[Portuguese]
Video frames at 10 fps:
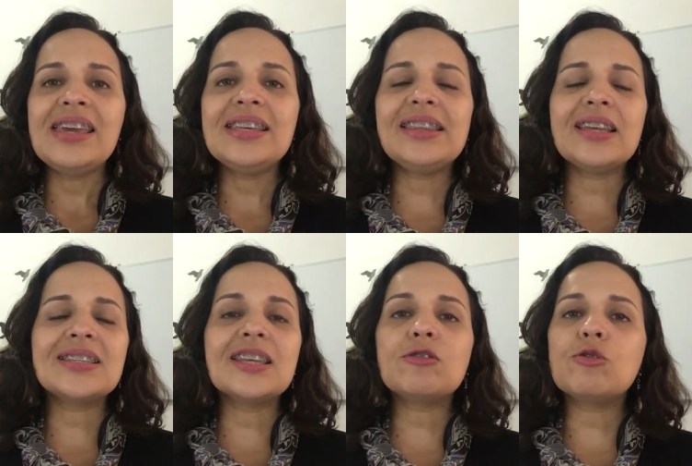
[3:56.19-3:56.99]
E tem que
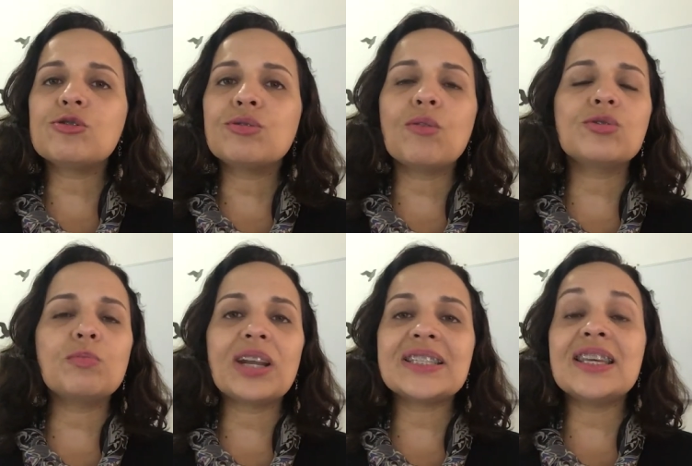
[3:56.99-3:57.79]
ser
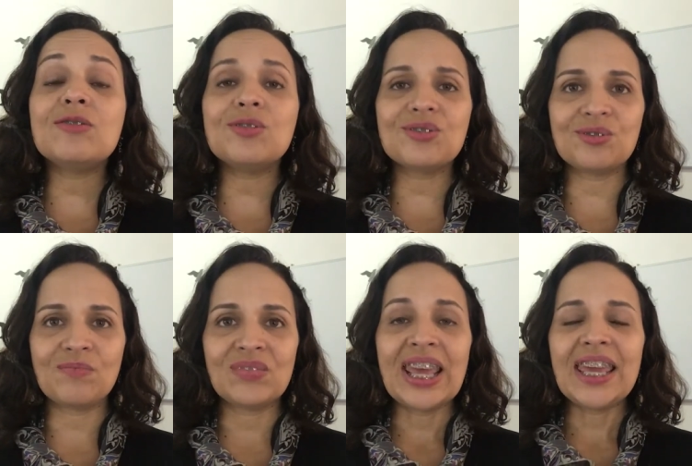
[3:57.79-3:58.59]
gostoso, prazeroso.